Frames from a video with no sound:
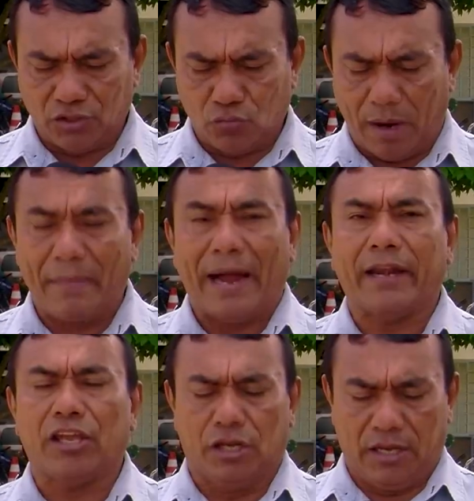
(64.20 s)
de uma
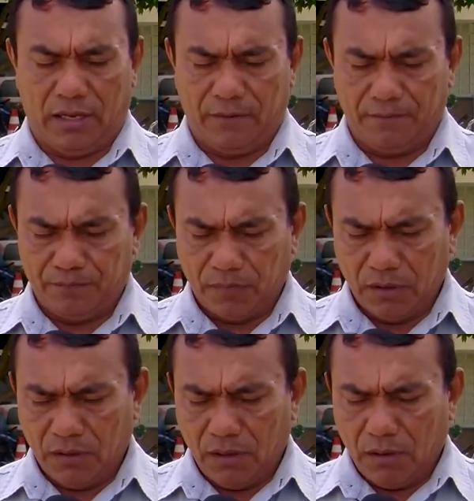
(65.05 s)
marina,
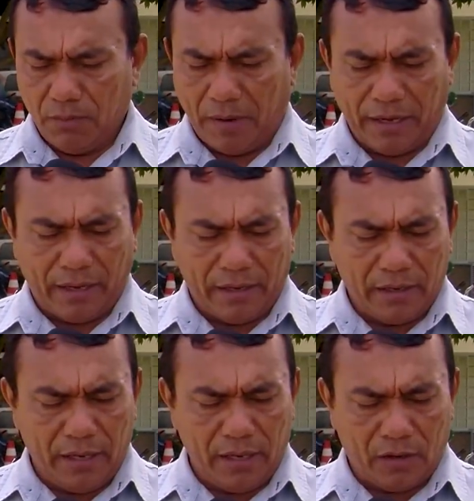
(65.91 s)
para
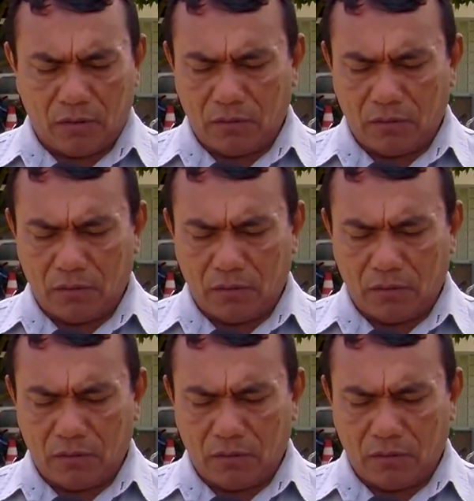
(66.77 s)
en...